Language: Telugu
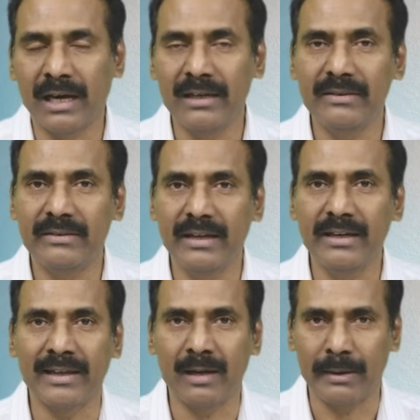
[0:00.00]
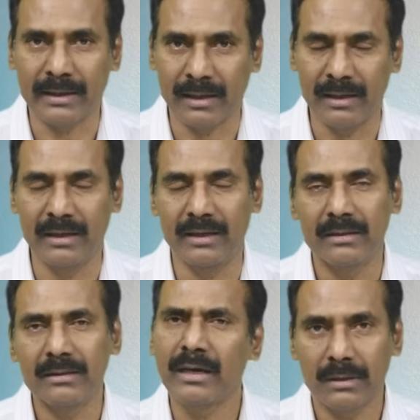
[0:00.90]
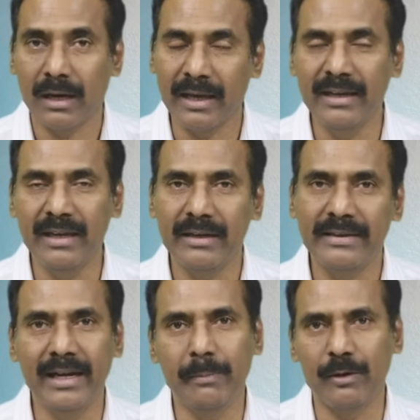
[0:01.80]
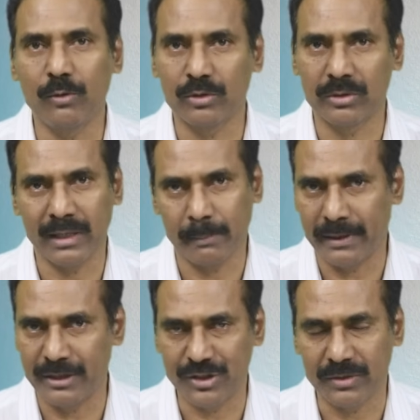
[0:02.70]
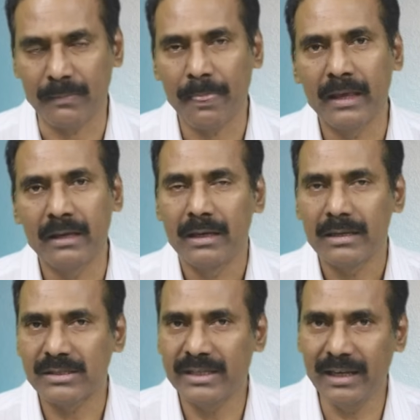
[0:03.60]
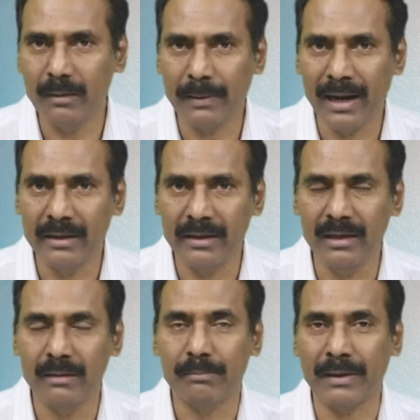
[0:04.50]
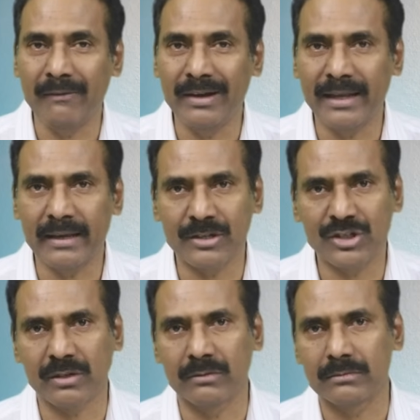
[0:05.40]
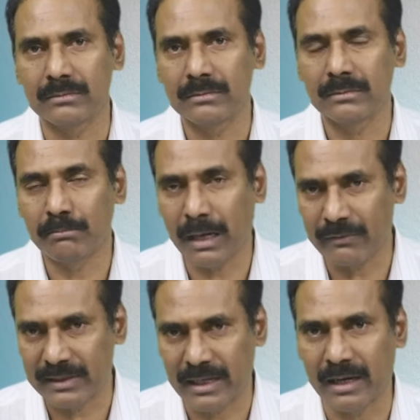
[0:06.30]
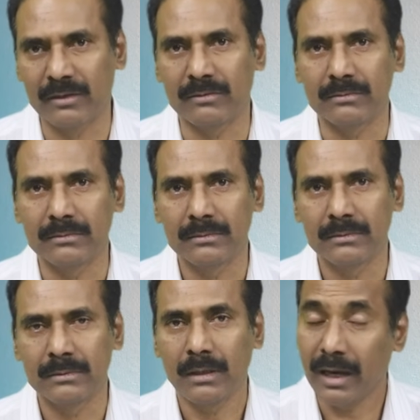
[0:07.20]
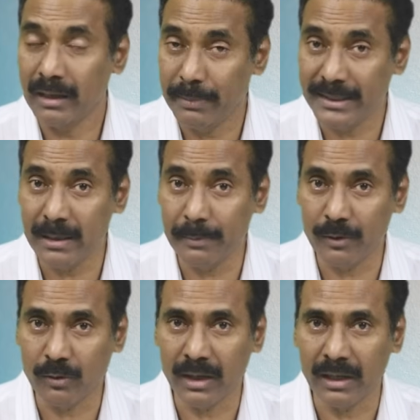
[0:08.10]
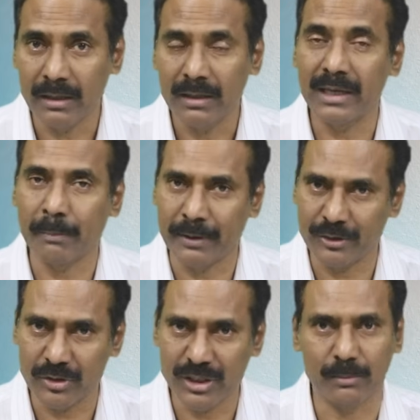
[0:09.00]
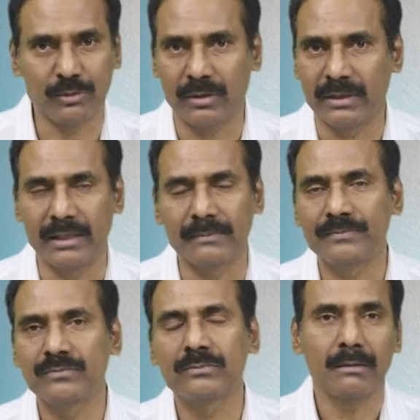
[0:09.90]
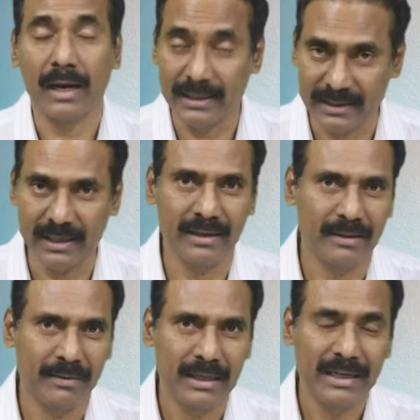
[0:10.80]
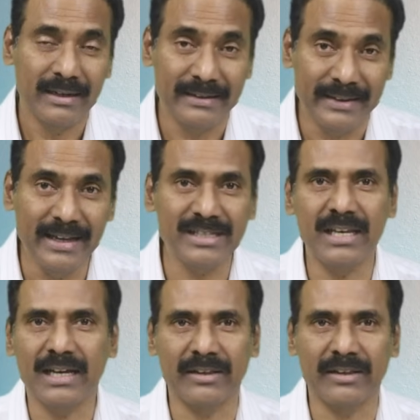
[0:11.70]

దాన్ని తిరిగి నిలబెట్టాలి అని టీడీపీ కోరుతోంది ఎప్పటి నుంచో స్టీల్ ప్లాంట్ని ప్రైవేటీకరించడం మా విధానం అని బీజేపీ కూడా ఎప్పటి నుంచో చెప్తోంది అయితే డీసీ